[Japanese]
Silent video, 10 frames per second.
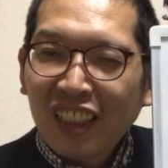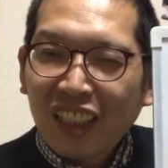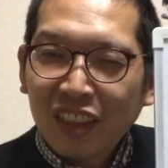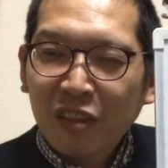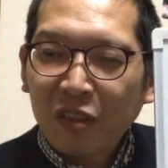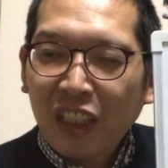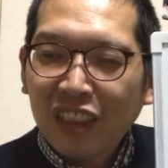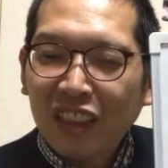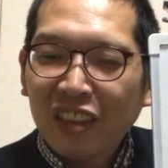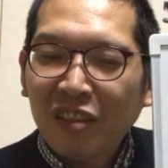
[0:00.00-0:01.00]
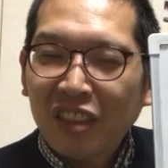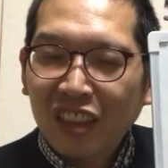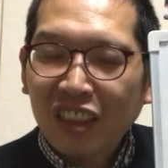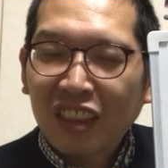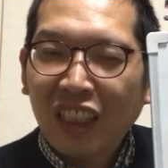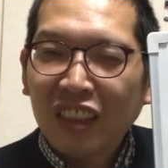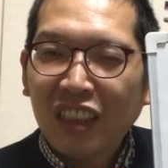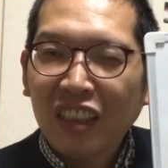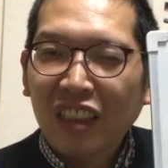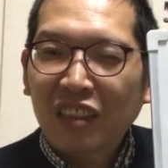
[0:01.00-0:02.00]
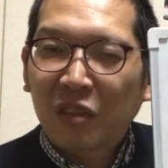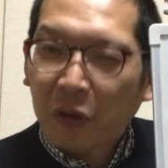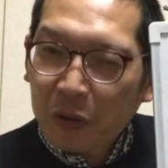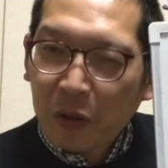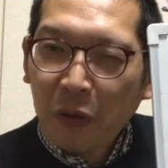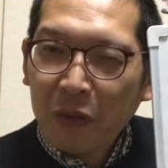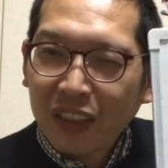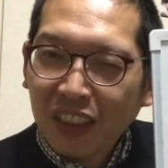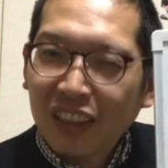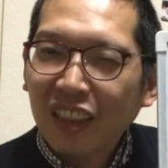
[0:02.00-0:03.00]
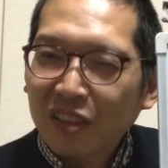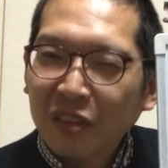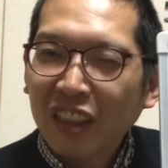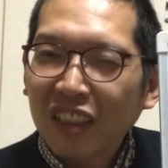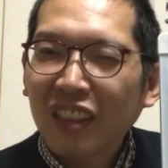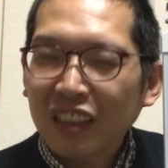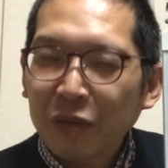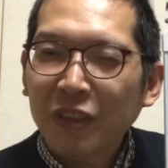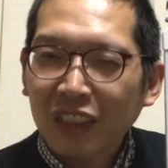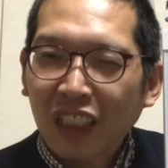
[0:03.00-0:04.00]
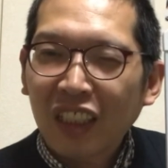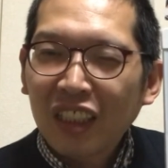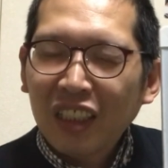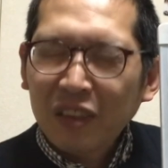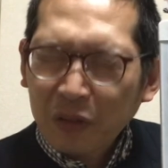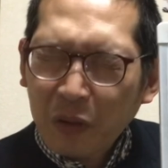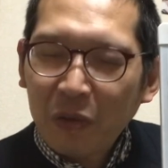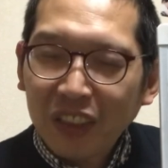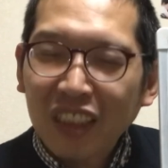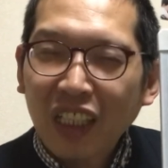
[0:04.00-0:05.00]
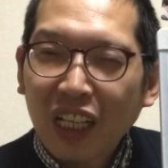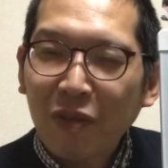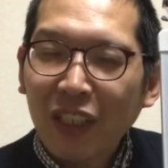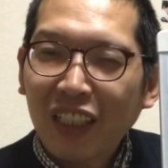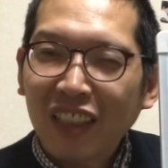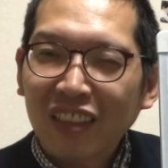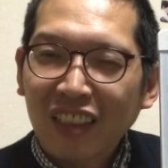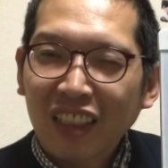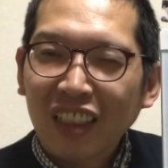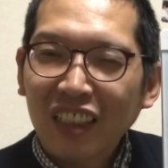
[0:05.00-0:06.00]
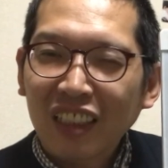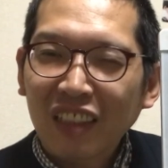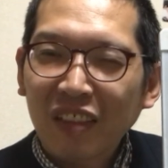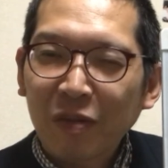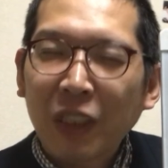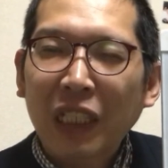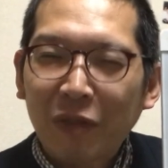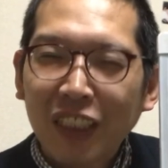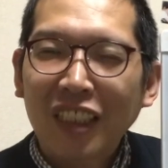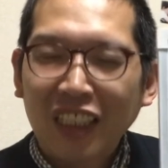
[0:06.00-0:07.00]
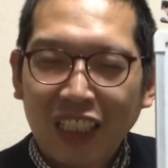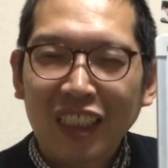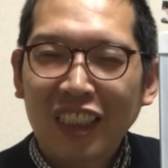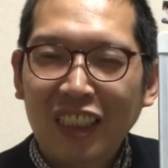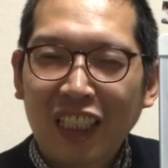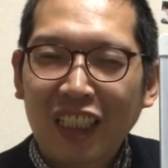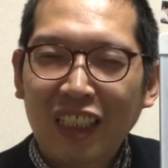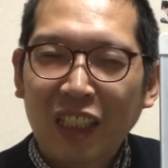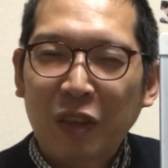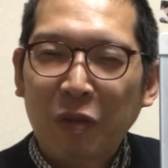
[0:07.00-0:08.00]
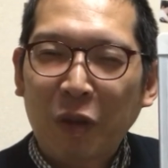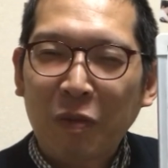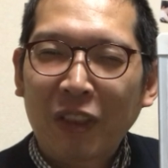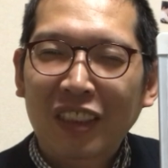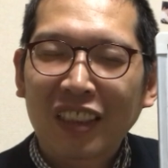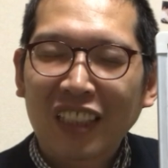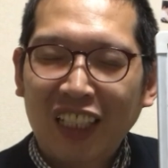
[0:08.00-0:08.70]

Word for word: あと来年の1月来年2月どこまで成長できるか自分がどこまで高められるかまだまだチャレンジしていきたいと思います